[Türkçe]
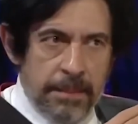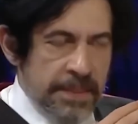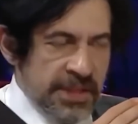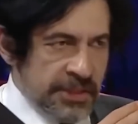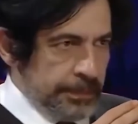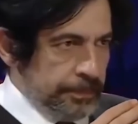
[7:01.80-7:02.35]

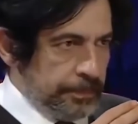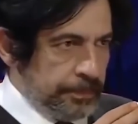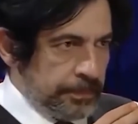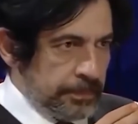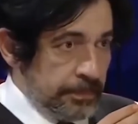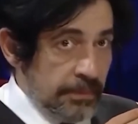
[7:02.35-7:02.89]
bir
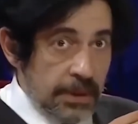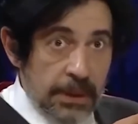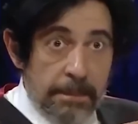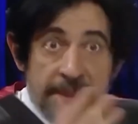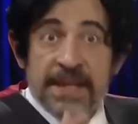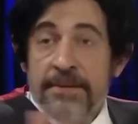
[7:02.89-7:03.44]

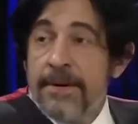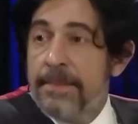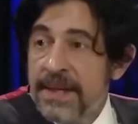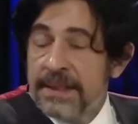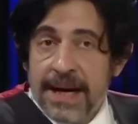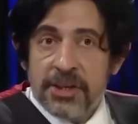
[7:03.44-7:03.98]
bir ve
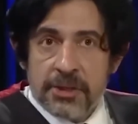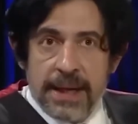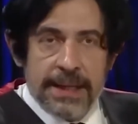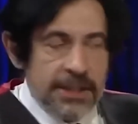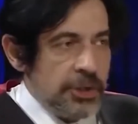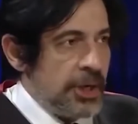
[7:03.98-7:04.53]
birkaç
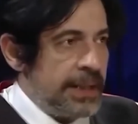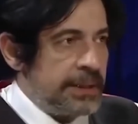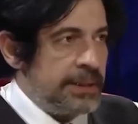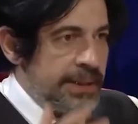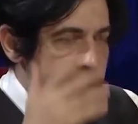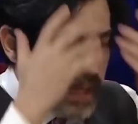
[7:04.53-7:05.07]
tane
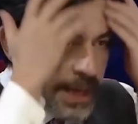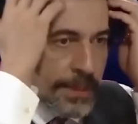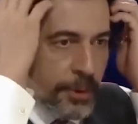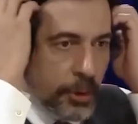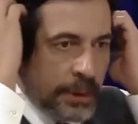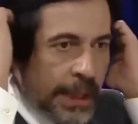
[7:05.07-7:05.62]
şarkının
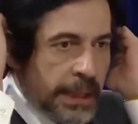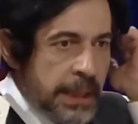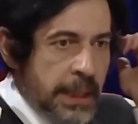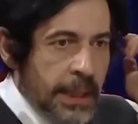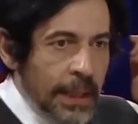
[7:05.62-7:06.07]
sahibi olarak